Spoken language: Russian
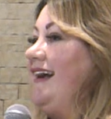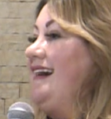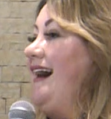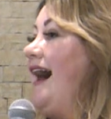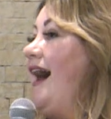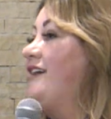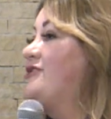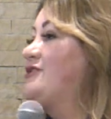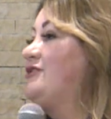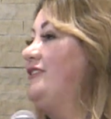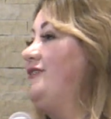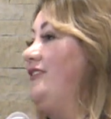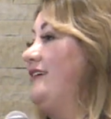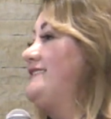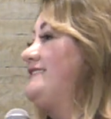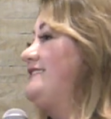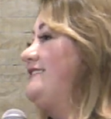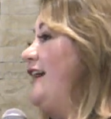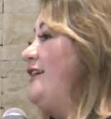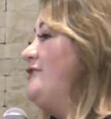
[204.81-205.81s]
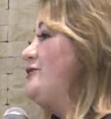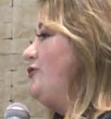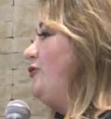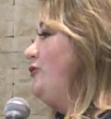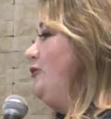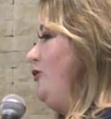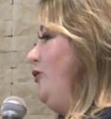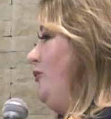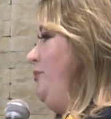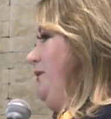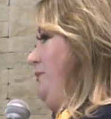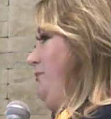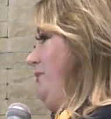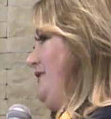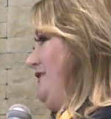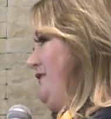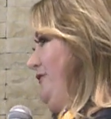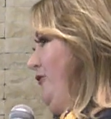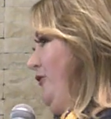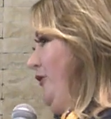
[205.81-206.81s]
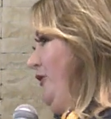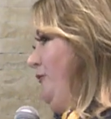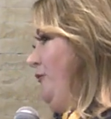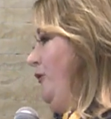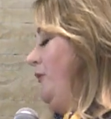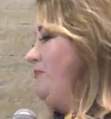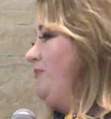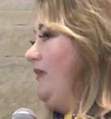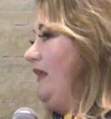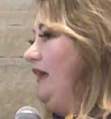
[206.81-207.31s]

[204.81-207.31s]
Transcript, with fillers: Каждого из нас он любит по-своему.